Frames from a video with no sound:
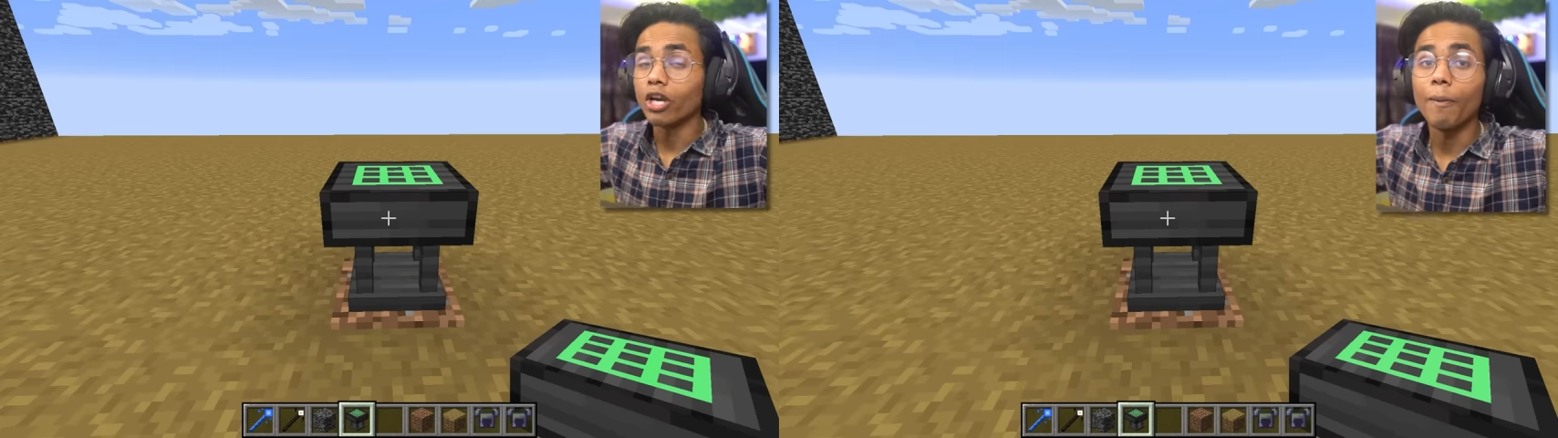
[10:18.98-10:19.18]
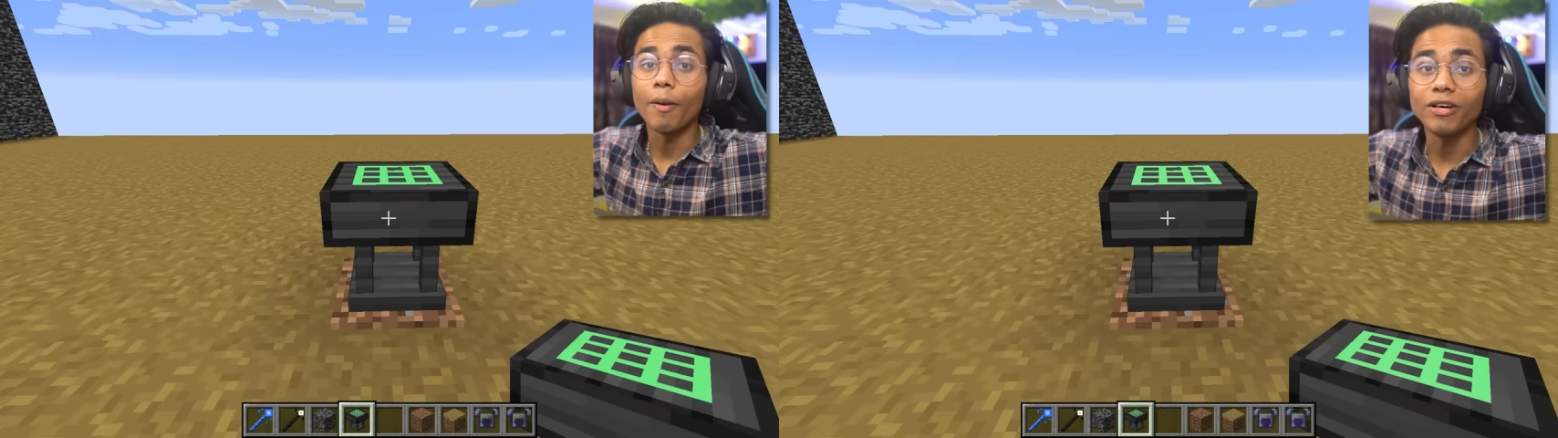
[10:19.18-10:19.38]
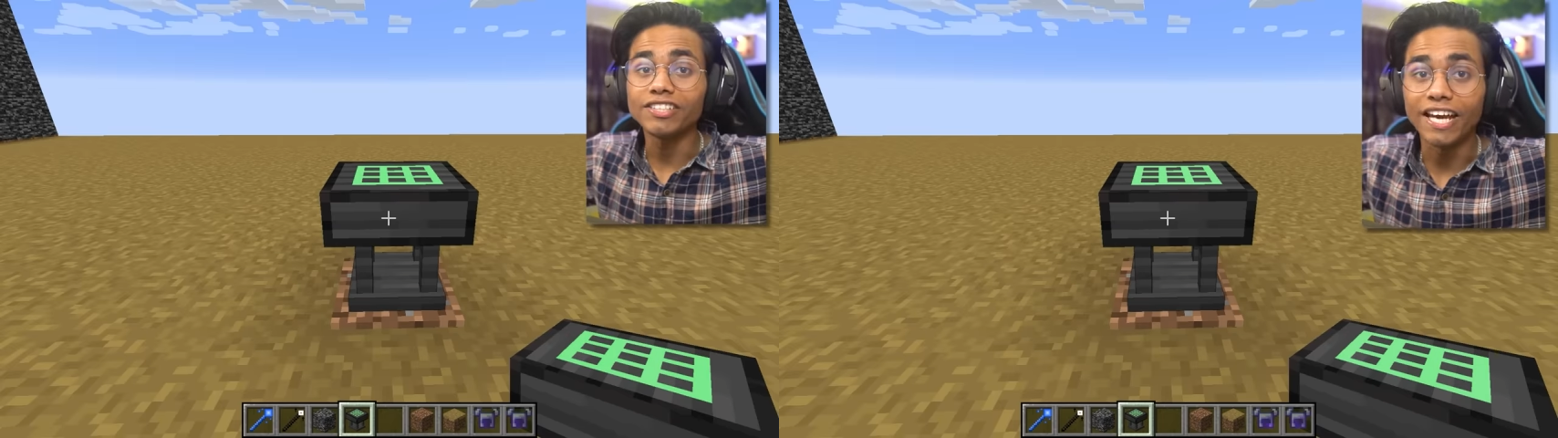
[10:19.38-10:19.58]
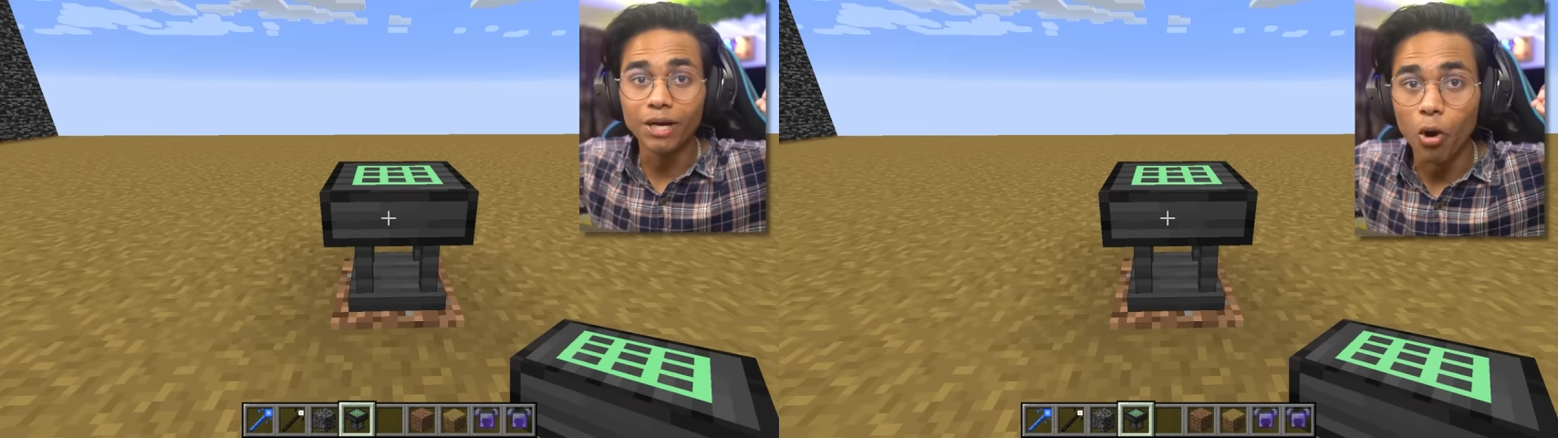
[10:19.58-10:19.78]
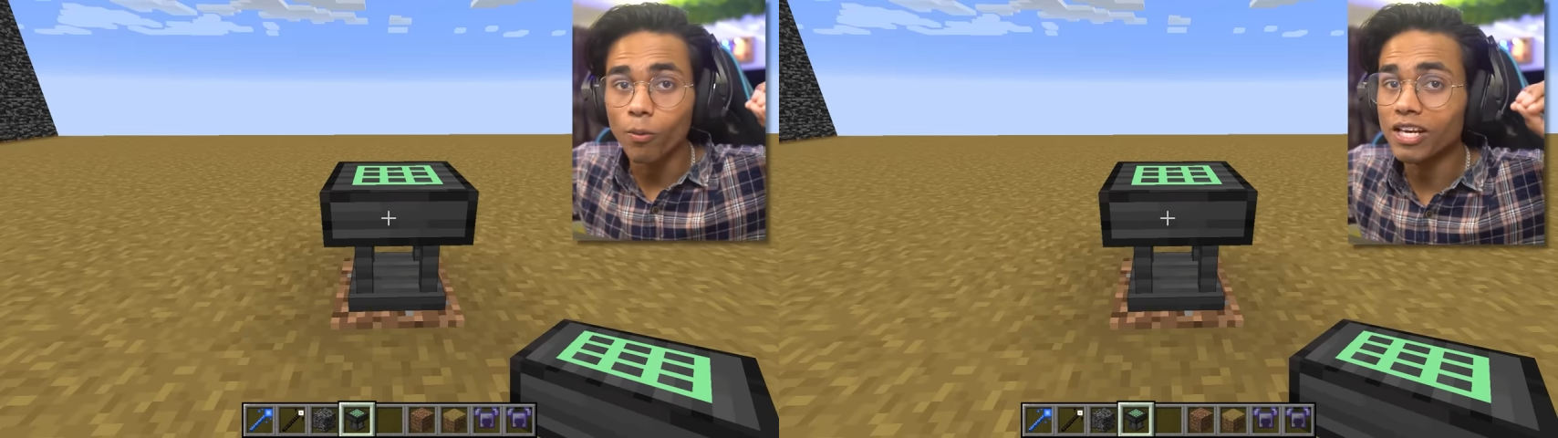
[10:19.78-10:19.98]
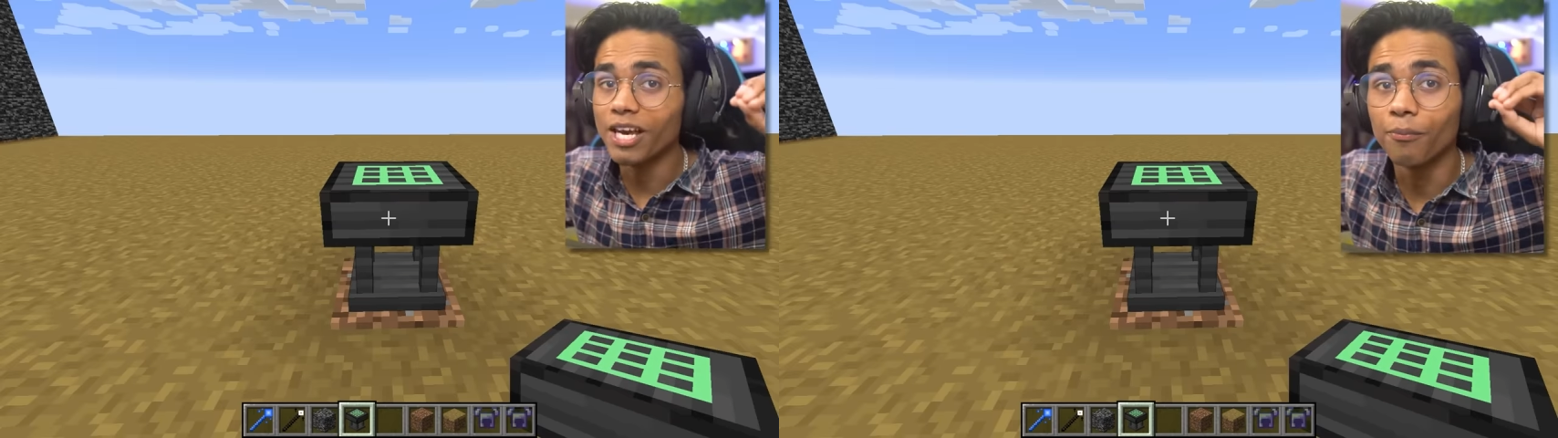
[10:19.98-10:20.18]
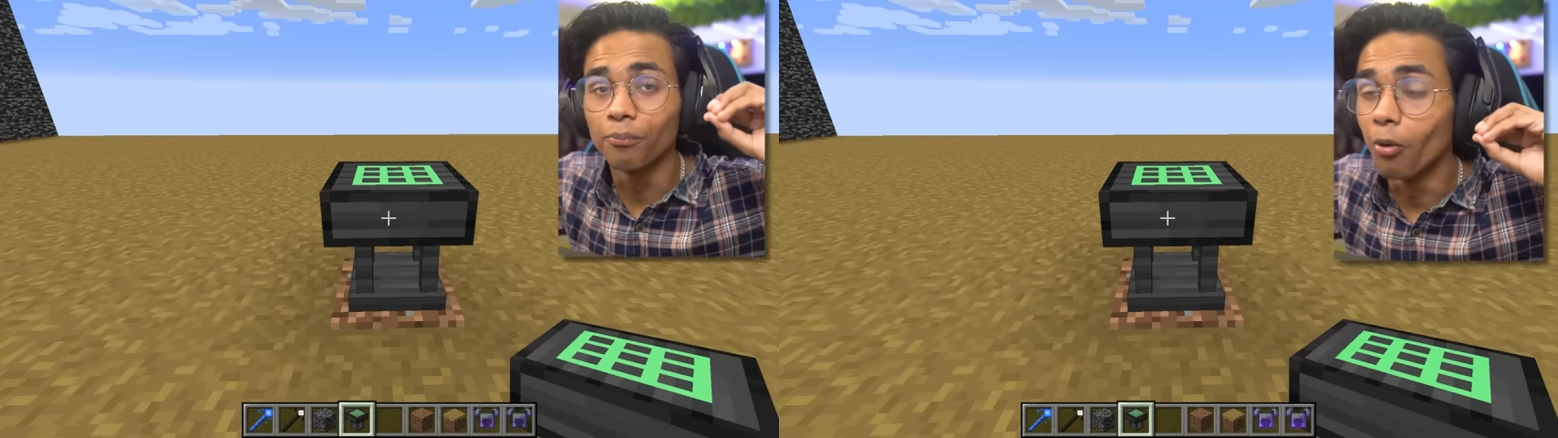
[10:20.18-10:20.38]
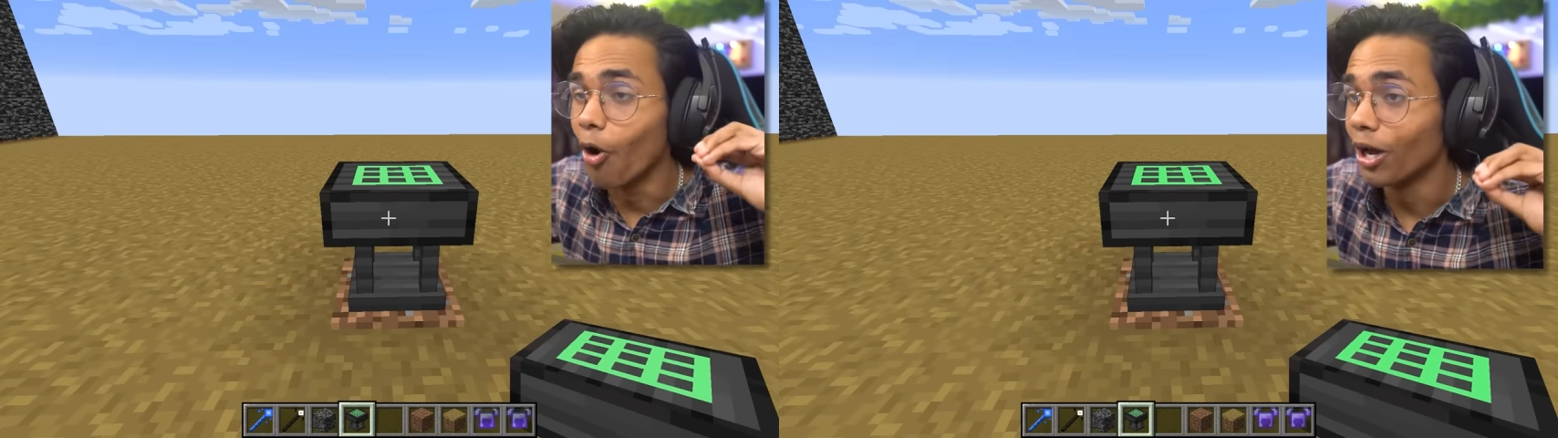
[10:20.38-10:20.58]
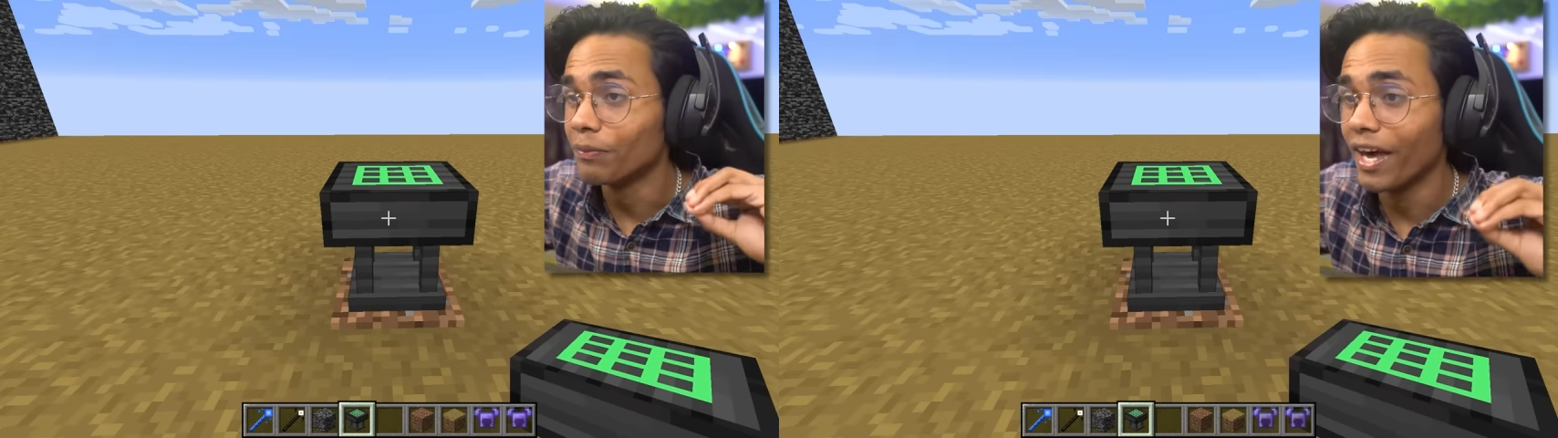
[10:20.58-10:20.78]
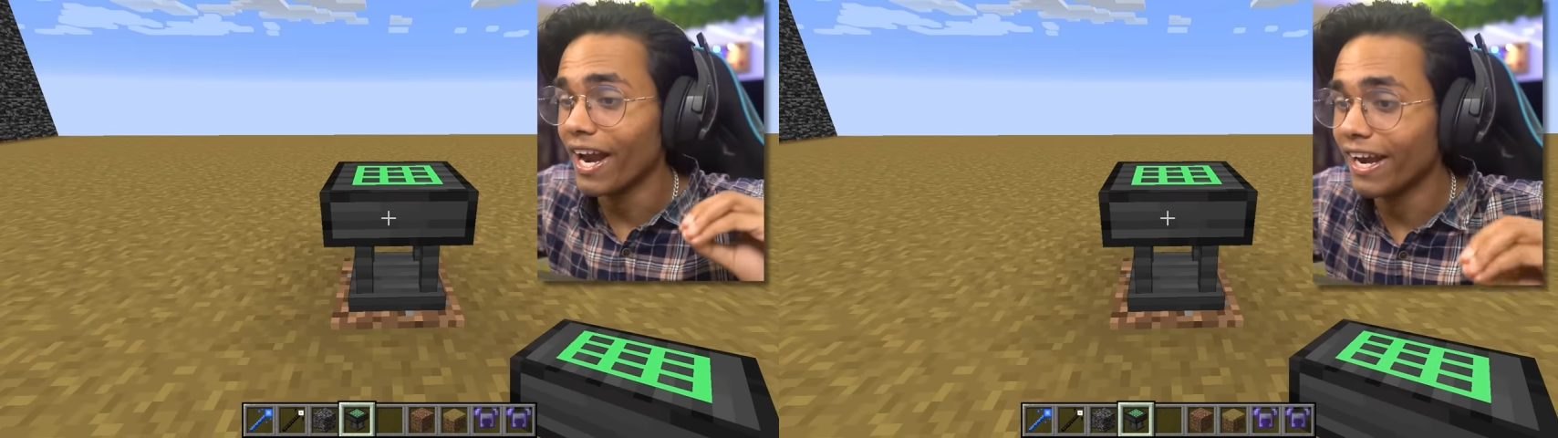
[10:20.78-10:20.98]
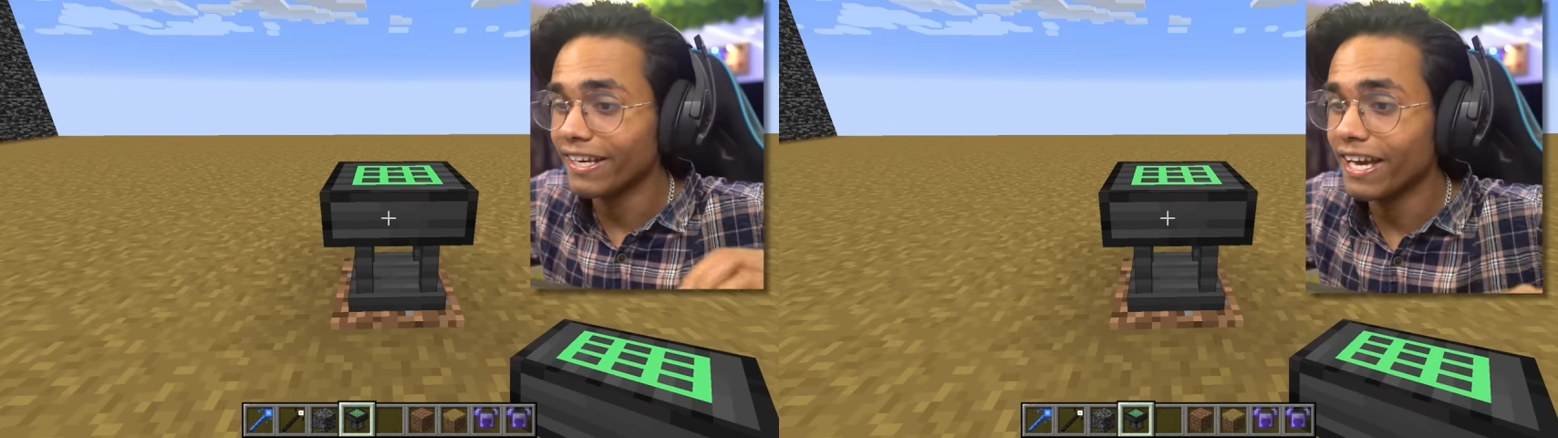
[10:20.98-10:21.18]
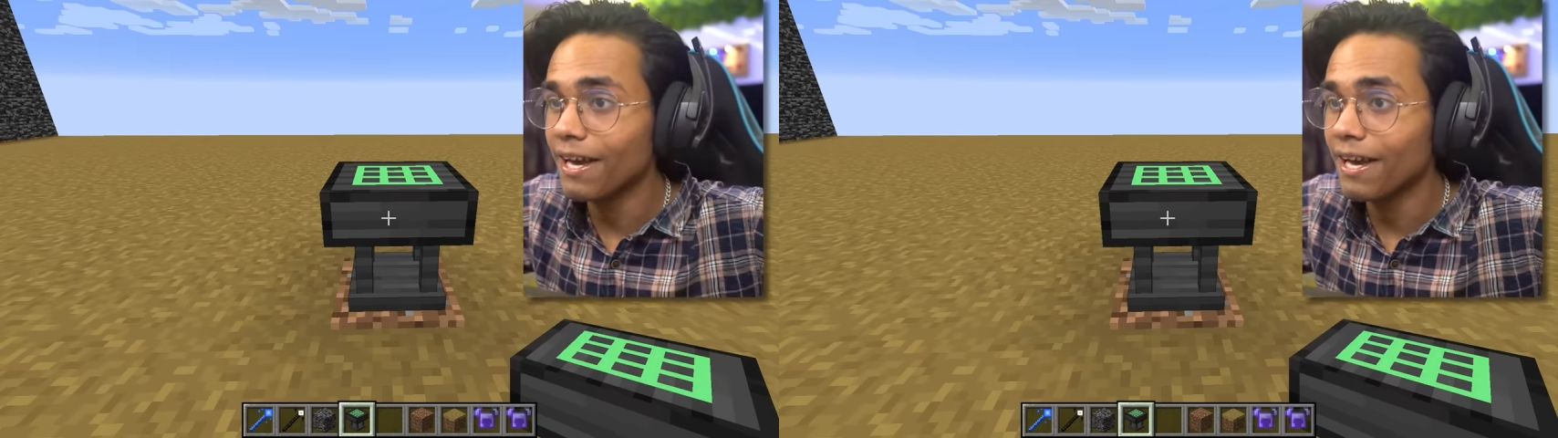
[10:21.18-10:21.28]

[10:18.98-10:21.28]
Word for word: ओके मेरे पास सेकंड मॉब के लिए एक बहुत प्यारा आइडिया